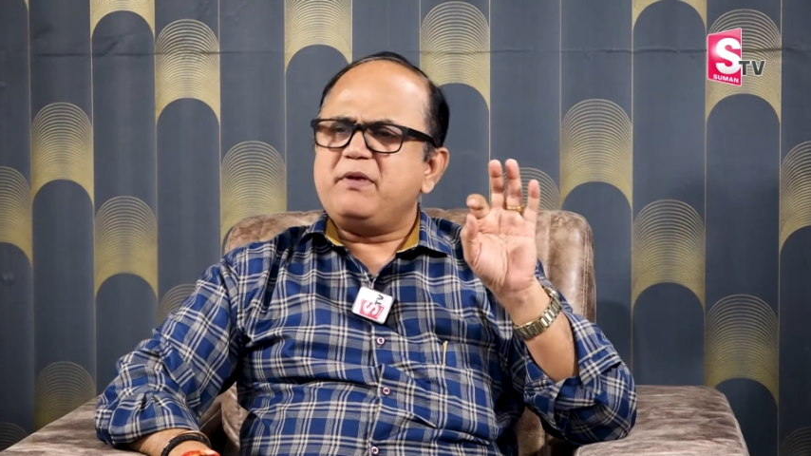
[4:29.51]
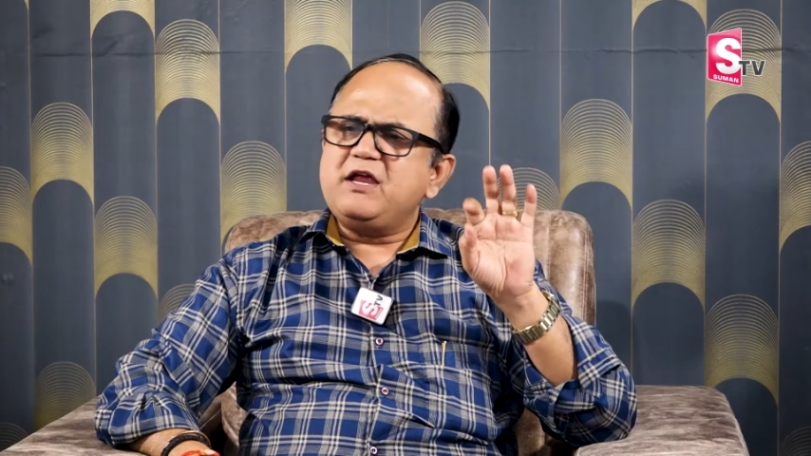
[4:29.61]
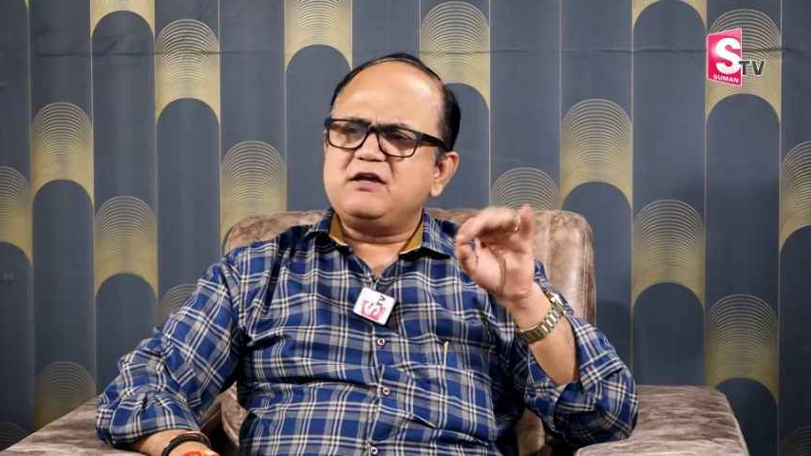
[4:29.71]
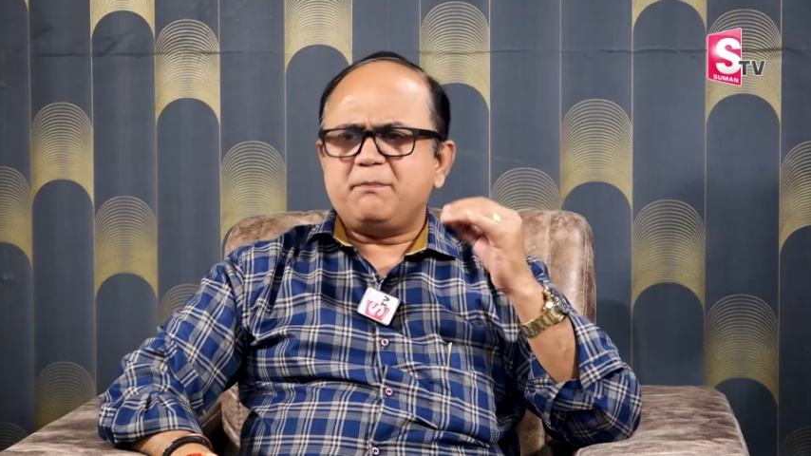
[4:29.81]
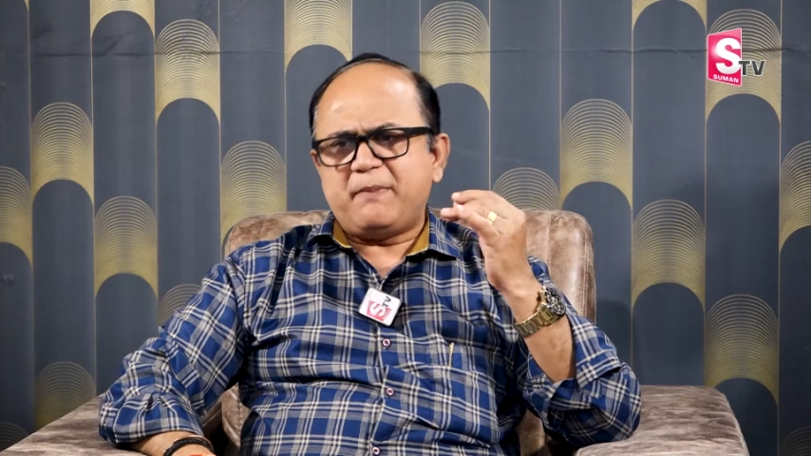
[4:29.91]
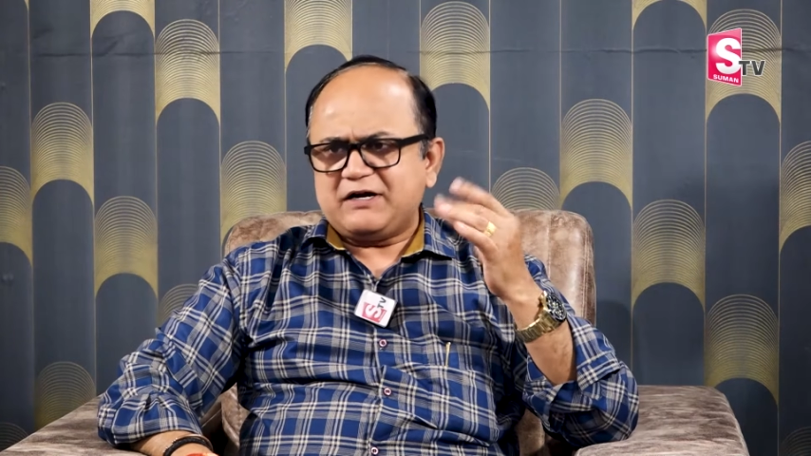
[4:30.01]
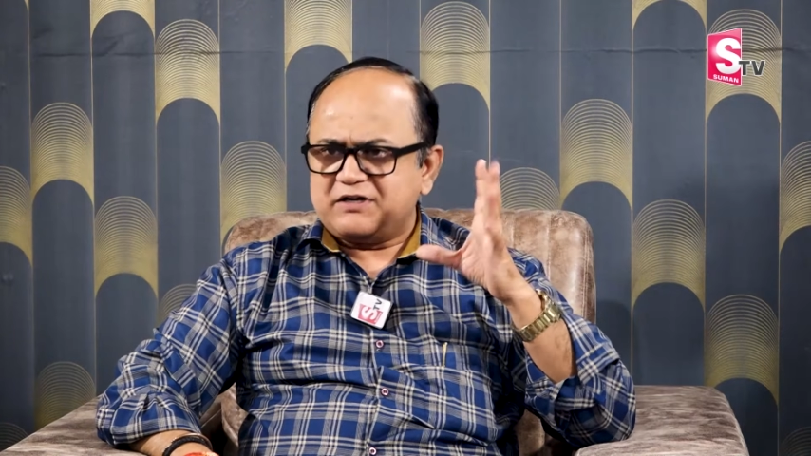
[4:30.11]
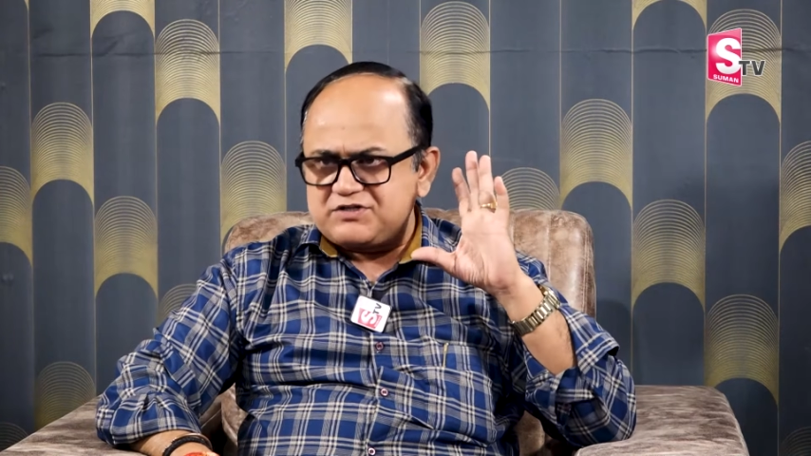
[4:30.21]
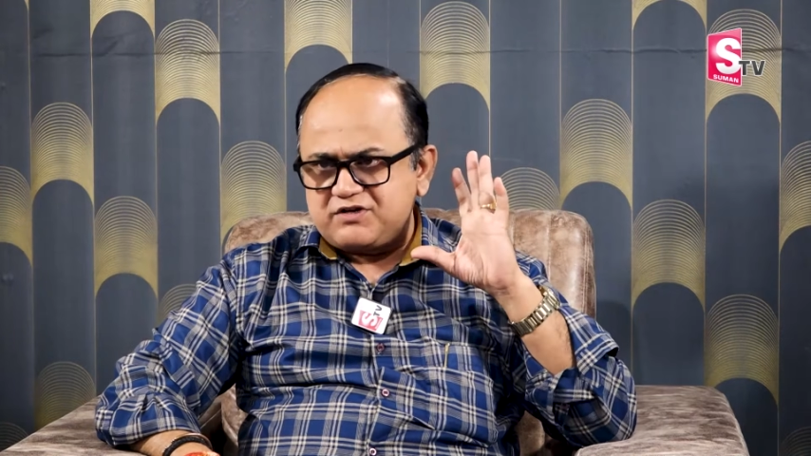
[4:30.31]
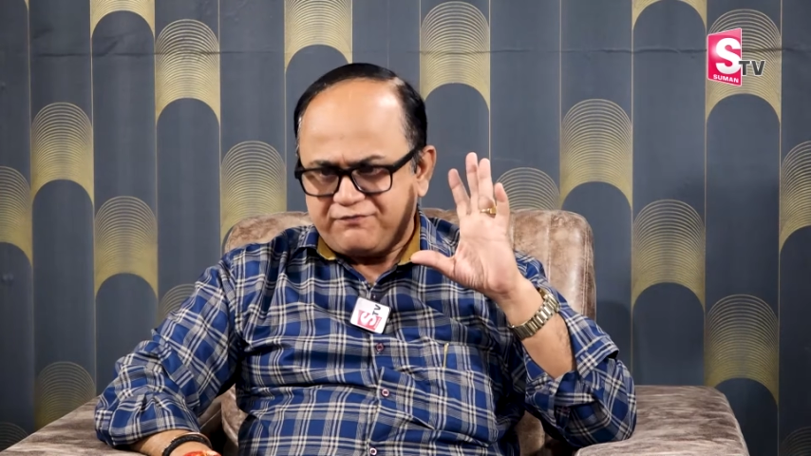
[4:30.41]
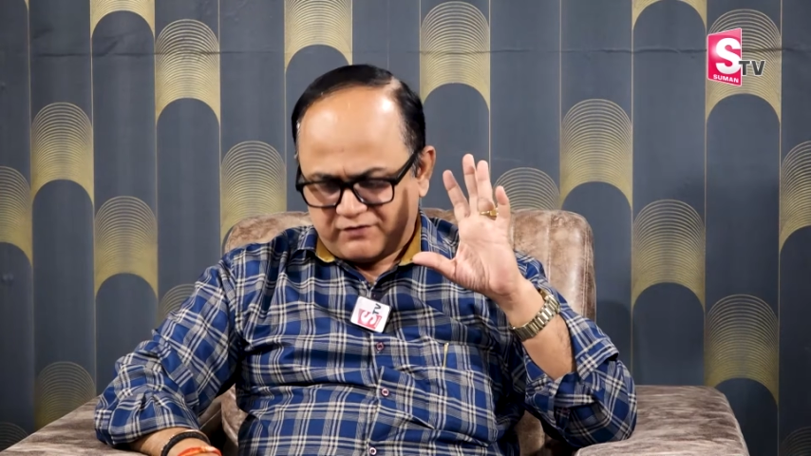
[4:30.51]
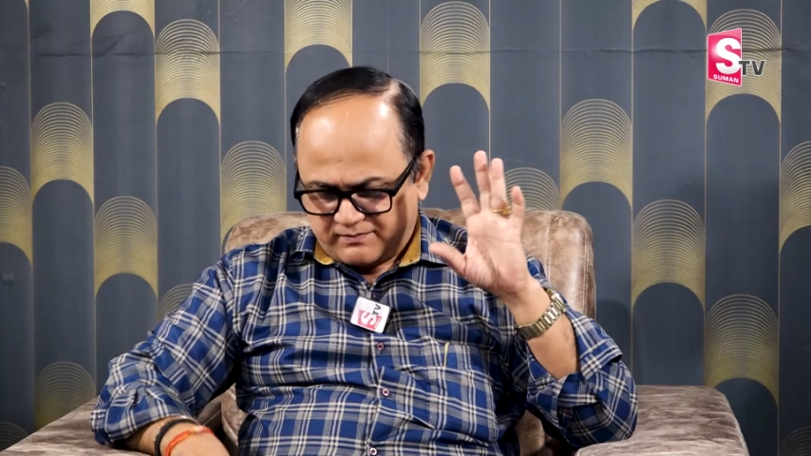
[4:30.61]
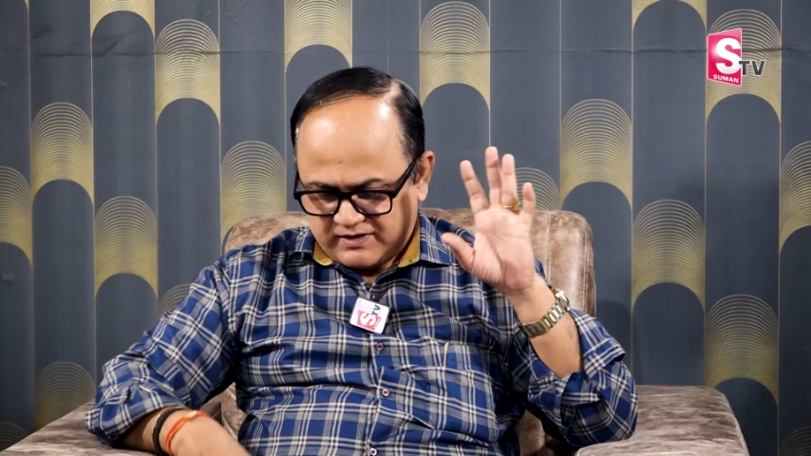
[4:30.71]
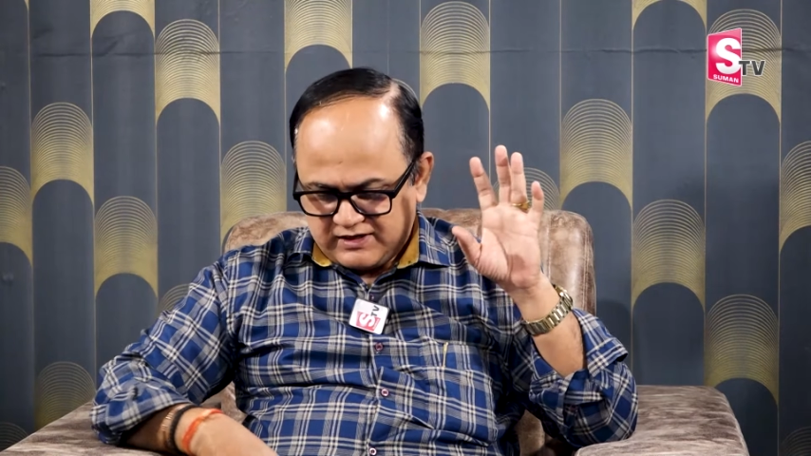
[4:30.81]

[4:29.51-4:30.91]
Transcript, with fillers: బీఈట పార్ట్నర్షిప్ ఫర్మ్